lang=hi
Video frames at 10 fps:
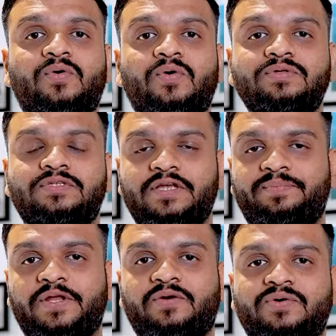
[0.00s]
कौन से
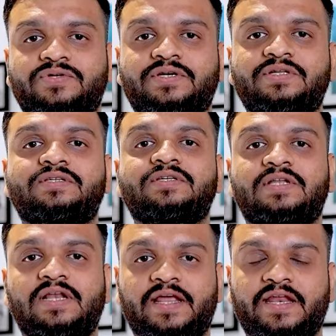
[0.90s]
प्रिकॉशंस
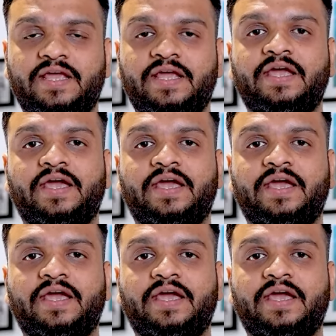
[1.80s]
लेने हैं